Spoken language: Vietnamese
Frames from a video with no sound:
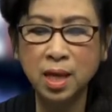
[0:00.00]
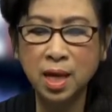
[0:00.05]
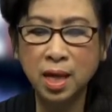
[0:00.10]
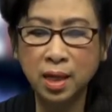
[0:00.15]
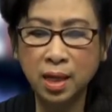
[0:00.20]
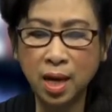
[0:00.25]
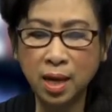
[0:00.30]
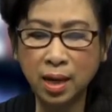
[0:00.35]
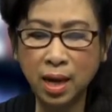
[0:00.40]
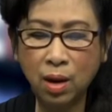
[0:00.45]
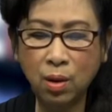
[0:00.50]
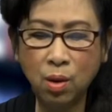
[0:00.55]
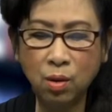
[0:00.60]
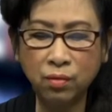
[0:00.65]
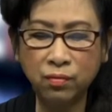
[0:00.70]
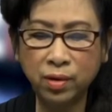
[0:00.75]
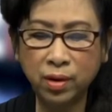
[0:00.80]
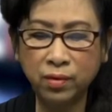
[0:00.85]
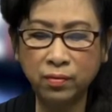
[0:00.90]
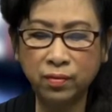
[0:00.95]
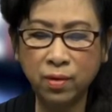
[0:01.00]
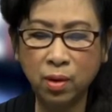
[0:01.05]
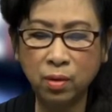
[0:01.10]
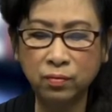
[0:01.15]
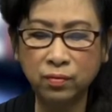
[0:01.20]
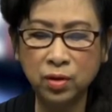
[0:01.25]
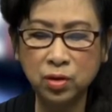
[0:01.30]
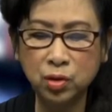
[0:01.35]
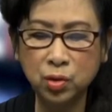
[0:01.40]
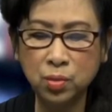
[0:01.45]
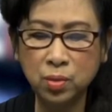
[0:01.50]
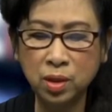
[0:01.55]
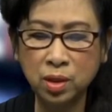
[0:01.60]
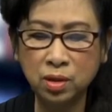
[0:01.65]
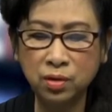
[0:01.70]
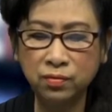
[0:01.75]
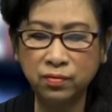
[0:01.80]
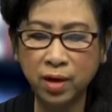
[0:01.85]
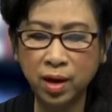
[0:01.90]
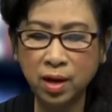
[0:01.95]
Các cao ốc văn phòng và chung
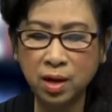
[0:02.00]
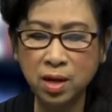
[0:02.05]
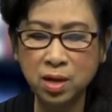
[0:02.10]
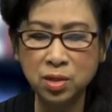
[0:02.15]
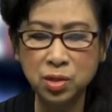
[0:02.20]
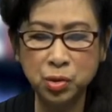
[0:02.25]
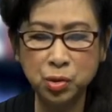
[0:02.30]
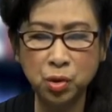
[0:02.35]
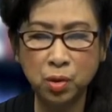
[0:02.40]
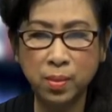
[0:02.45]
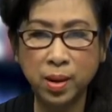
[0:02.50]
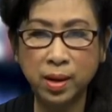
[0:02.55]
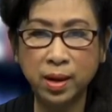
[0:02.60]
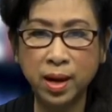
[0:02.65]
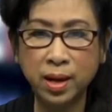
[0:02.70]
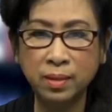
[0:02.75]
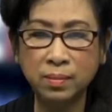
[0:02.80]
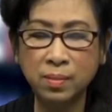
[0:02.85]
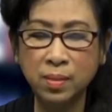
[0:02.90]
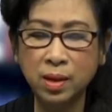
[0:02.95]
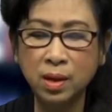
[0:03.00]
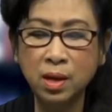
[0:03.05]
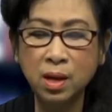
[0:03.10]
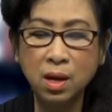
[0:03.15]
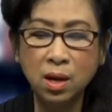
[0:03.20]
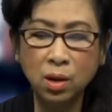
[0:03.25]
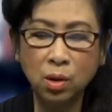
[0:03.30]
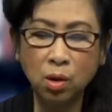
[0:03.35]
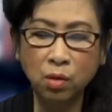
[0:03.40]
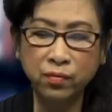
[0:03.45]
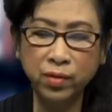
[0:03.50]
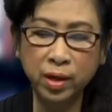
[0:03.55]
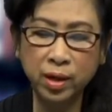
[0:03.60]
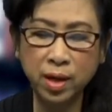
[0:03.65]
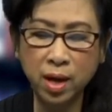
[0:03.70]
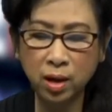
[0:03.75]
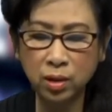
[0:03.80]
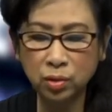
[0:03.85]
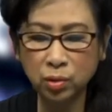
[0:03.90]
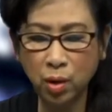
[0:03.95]
cư vắng hơn chùa Bà Đanh. Covid
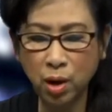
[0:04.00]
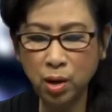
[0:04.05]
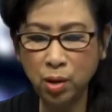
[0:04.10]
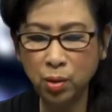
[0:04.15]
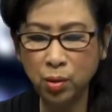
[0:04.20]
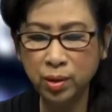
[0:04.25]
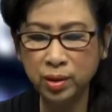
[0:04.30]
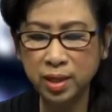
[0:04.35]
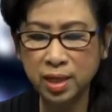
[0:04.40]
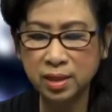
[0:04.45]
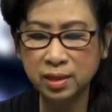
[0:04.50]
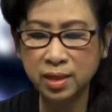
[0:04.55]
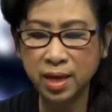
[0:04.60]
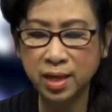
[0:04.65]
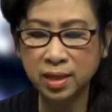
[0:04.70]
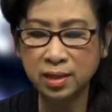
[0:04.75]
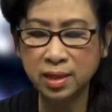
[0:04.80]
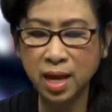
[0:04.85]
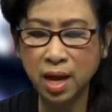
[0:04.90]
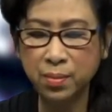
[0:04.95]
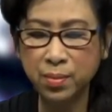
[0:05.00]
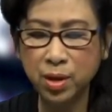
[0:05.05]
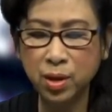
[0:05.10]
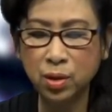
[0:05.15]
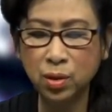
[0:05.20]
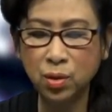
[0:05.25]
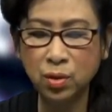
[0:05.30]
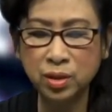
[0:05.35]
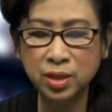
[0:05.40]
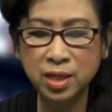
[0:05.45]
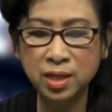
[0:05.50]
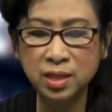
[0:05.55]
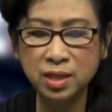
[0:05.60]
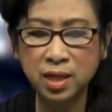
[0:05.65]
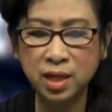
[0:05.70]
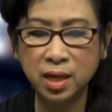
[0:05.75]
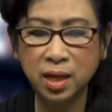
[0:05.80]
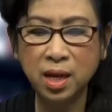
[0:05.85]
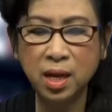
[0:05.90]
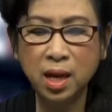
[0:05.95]
đang thoái lui thì xảy ra biến cố chính
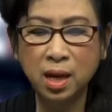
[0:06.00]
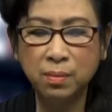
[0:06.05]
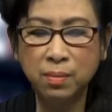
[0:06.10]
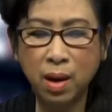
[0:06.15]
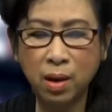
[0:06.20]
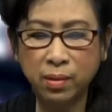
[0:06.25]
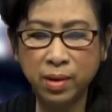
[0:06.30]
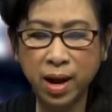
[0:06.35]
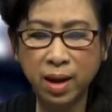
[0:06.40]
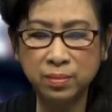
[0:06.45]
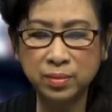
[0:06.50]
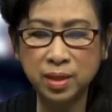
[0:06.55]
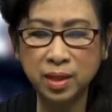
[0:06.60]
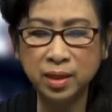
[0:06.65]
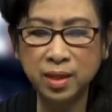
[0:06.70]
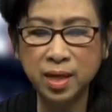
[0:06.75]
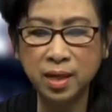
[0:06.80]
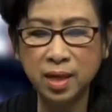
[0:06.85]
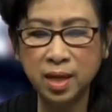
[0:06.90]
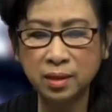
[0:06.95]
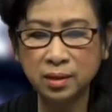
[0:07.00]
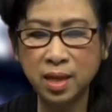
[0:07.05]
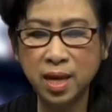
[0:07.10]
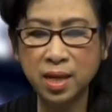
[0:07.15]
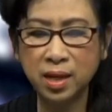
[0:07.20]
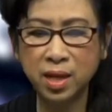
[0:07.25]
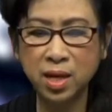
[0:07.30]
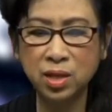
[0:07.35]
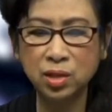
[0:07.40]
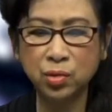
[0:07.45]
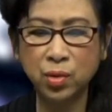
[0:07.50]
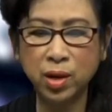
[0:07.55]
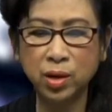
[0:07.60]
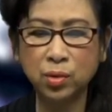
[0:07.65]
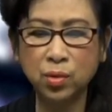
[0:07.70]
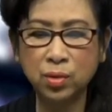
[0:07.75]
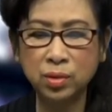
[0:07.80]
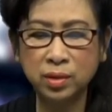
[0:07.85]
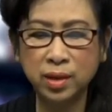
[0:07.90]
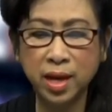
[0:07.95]
trị, bảo đảm sẽ khiến các tay kinh doanh
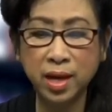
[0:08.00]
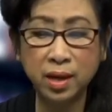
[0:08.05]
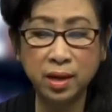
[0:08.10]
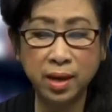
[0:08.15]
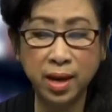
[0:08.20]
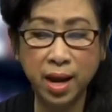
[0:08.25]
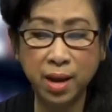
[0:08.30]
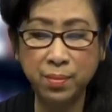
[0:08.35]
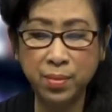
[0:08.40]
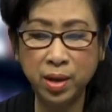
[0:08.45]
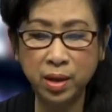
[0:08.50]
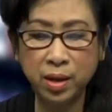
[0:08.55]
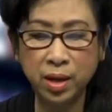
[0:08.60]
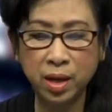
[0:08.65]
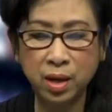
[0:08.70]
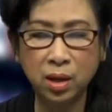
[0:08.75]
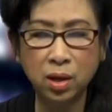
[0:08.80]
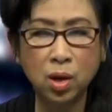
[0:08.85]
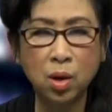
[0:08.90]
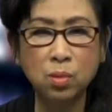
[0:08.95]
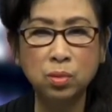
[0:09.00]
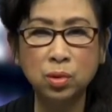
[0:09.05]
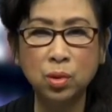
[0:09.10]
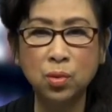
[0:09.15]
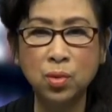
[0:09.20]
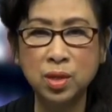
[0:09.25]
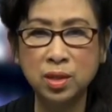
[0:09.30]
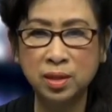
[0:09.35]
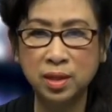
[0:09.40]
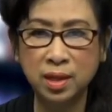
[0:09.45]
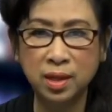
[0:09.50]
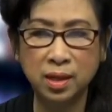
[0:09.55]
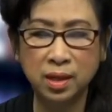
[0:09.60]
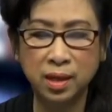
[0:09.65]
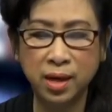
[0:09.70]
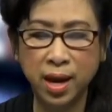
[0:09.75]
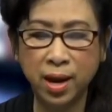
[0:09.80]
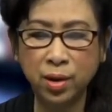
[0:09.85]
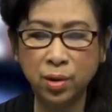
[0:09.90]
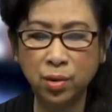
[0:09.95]
quốc tế né miến điện không thua gì
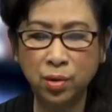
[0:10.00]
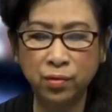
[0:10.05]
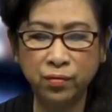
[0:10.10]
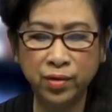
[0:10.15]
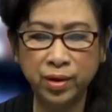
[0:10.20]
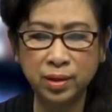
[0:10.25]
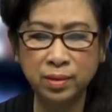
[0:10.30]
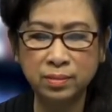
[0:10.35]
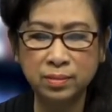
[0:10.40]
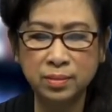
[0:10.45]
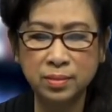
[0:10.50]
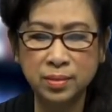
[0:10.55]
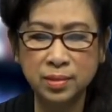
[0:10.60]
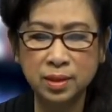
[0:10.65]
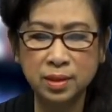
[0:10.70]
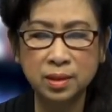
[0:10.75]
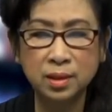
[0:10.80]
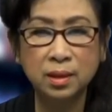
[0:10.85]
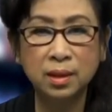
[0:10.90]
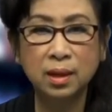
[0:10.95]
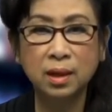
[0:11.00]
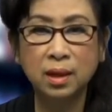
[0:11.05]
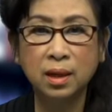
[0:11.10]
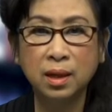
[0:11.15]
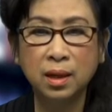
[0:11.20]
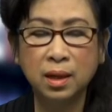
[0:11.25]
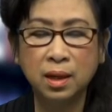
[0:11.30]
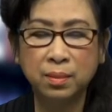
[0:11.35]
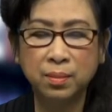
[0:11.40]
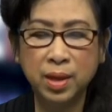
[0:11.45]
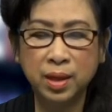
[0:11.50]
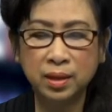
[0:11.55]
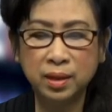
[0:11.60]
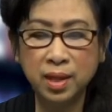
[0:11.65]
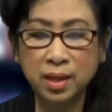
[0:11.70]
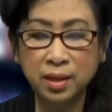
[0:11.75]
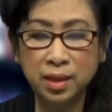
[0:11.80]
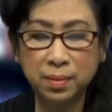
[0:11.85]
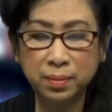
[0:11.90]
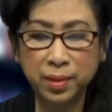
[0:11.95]
né Covid. Bản
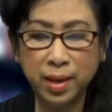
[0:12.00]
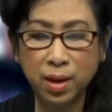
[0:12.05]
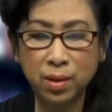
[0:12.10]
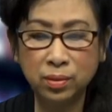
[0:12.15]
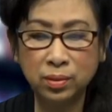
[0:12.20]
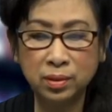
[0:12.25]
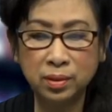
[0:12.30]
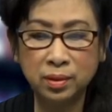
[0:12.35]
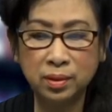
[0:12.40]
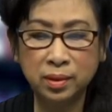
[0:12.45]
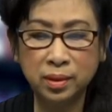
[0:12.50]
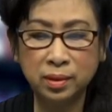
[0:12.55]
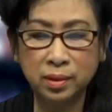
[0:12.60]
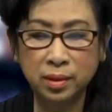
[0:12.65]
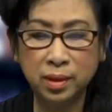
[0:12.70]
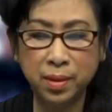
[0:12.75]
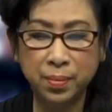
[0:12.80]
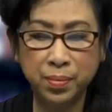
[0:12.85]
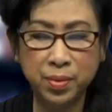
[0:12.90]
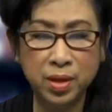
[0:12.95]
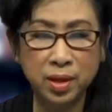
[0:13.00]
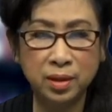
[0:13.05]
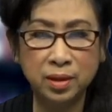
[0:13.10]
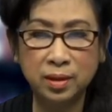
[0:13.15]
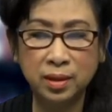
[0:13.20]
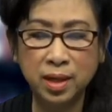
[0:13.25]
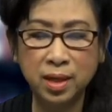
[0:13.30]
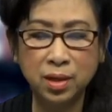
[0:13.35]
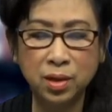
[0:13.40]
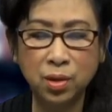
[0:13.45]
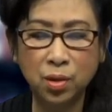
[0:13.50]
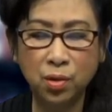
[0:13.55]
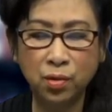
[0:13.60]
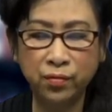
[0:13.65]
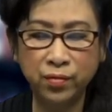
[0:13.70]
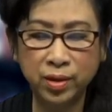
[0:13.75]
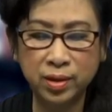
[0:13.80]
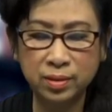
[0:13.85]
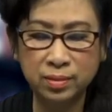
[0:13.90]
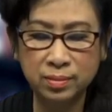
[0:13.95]
tin tiếp theo, cập nhật tin Covid.